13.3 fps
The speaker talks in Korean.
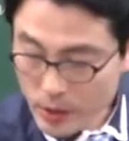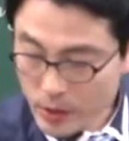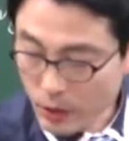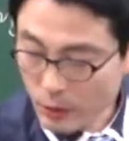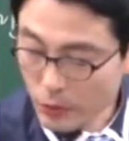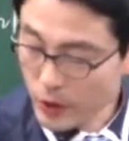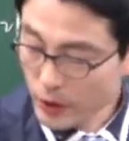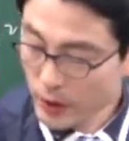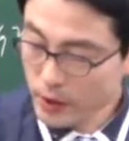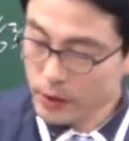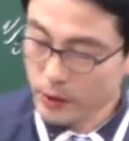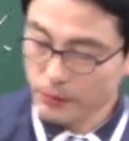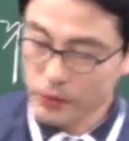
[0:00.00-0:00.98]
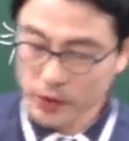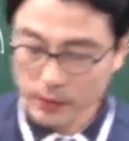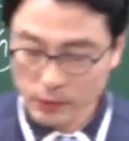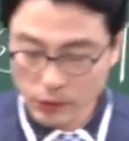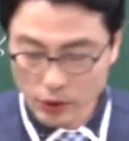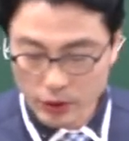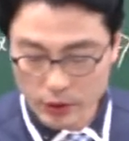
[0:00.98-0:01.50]
자, 여기 보니까 이제
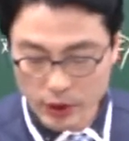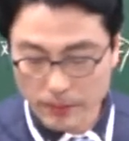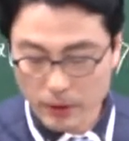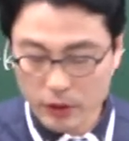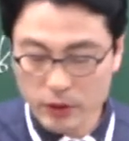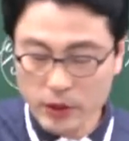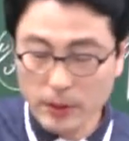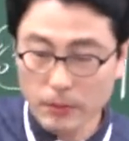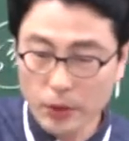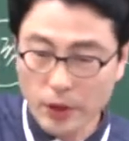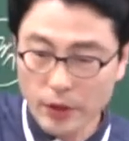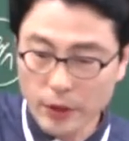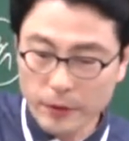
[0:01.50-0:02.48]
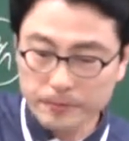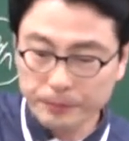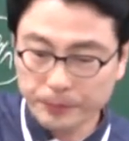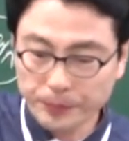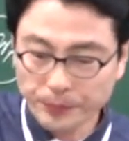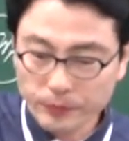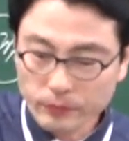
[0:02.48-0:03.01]
분사무소 3큰 3번이 있네요.
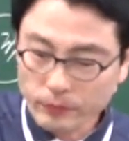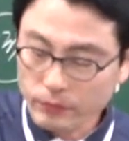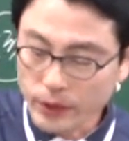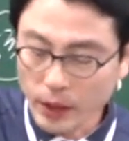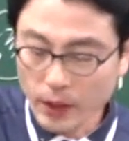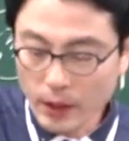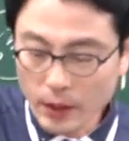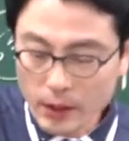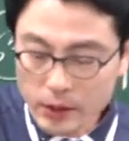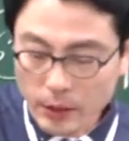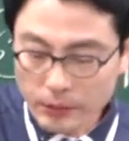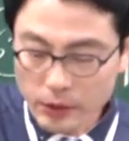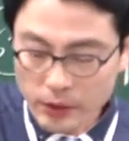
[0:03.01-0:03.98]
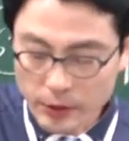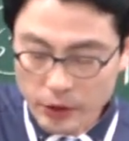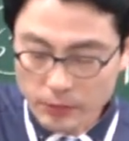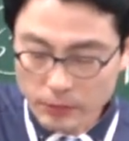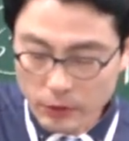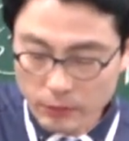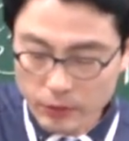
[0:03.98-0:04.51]
자, 분사,
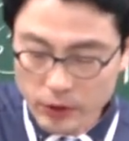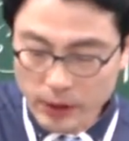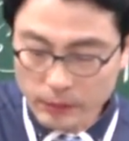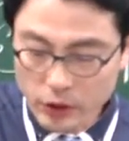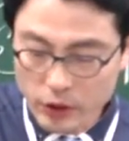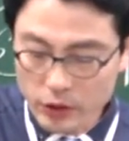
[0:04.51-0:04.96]
어, 분사무소